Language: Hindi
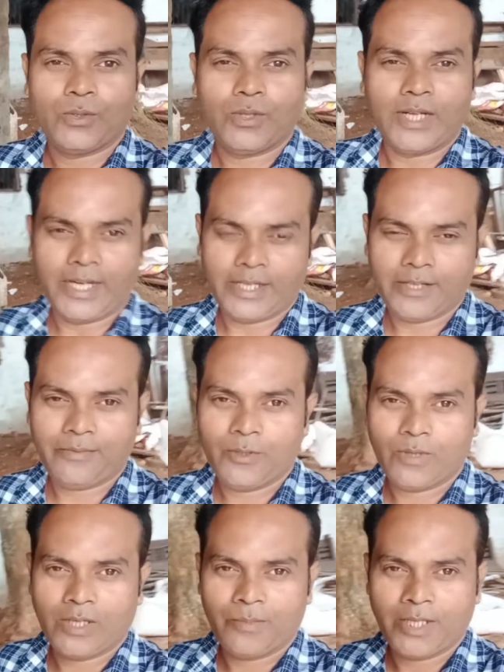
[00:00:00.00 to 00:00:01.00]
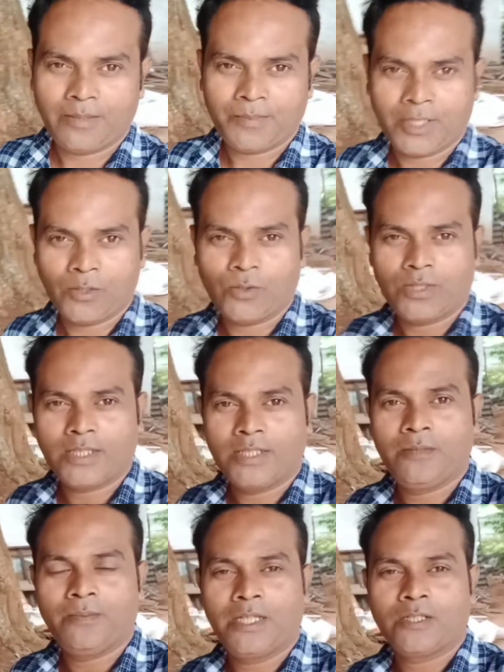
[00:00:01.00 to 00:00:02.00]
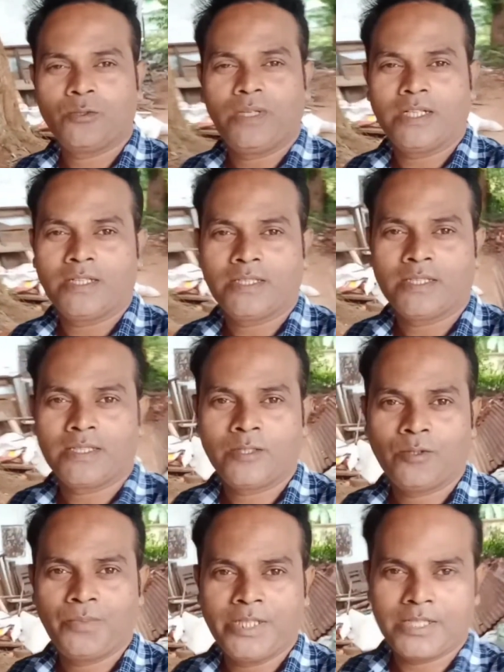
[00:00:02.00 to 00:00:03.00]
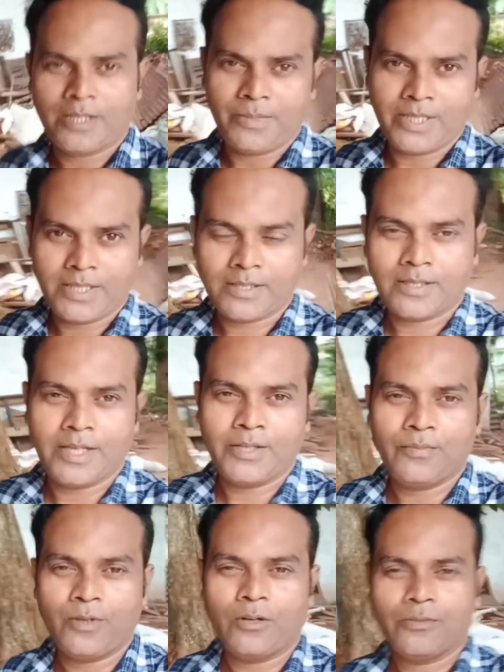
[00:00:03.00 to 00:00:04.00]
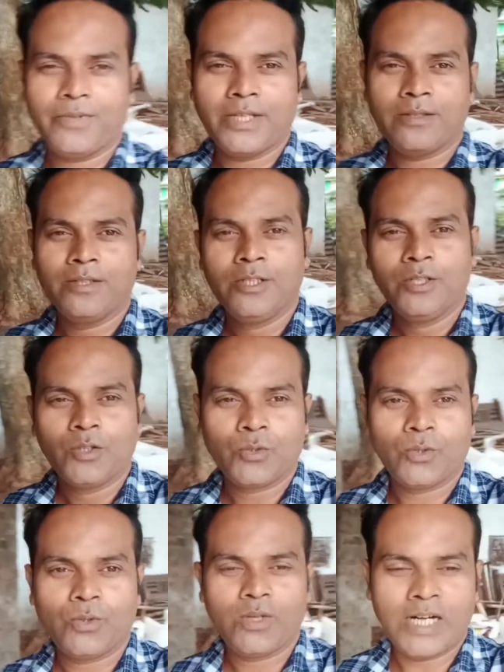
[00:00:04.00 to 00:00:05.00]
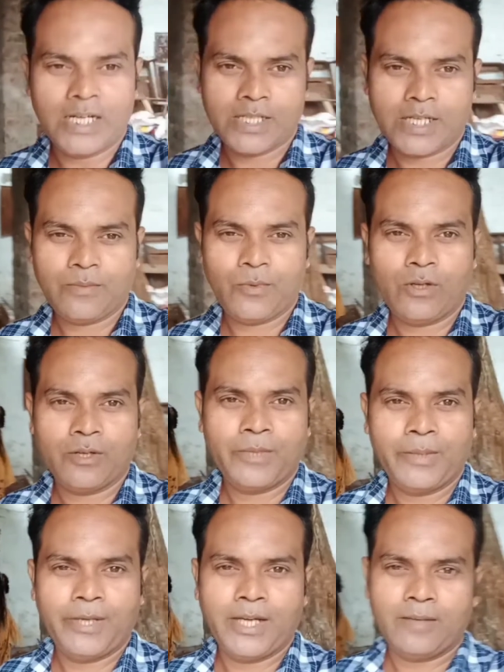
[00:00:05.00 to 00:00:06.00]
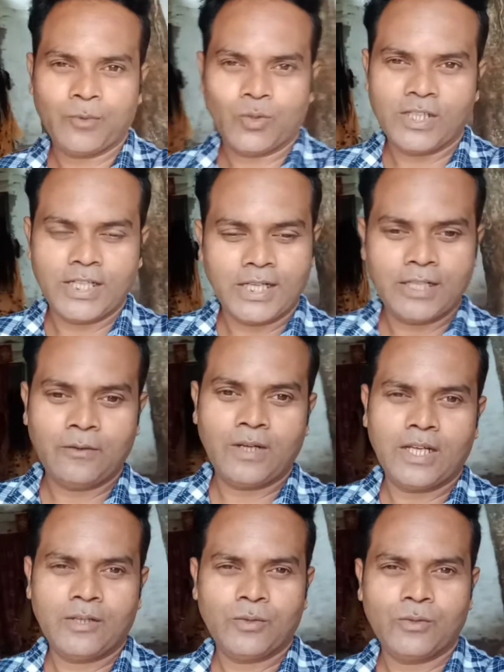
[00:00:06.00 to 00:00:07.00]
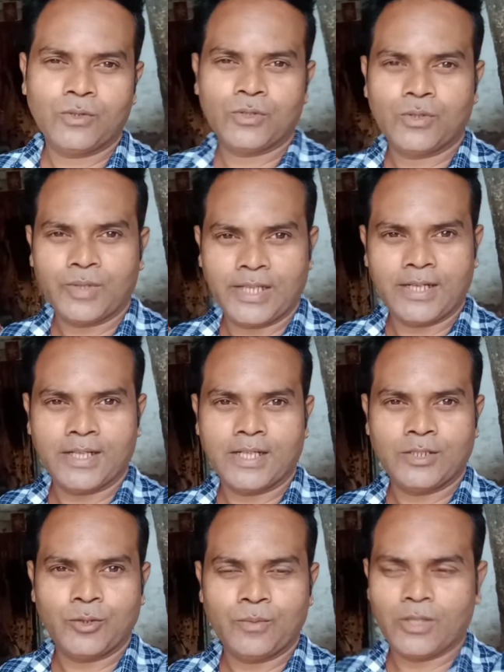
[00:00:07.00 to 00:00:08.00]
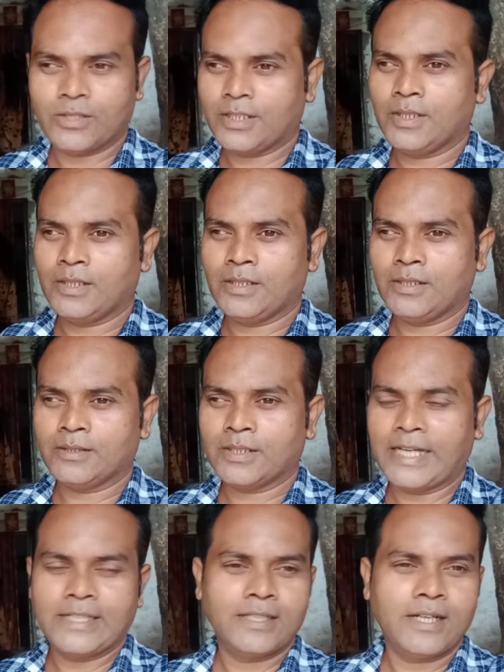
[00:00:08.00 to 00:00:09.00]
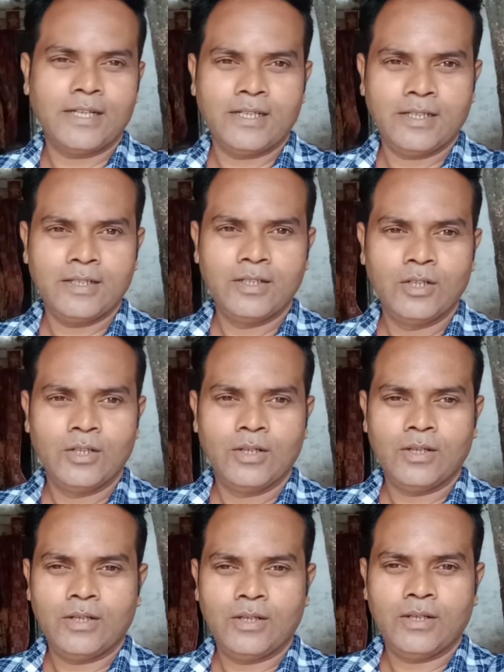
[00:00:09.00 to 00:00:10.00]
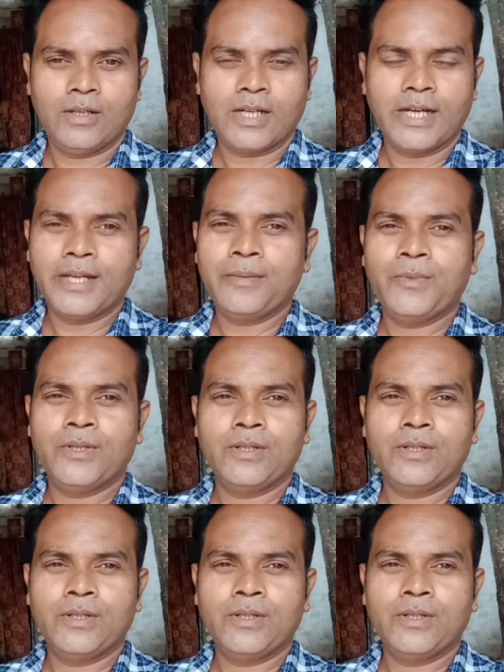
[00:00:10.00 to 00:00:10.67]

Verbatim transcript: हाय एवरीवन मैं आपका दोस्त अनित बाग स्वागत करता हूं फिर से मेरे एक नए ब्लॉग पे तो आज का ब्लॉग में मैं आपको दिखाने वाला हूं दोस्तों यहां का जो मौसम आ, कैसा है आ, करीब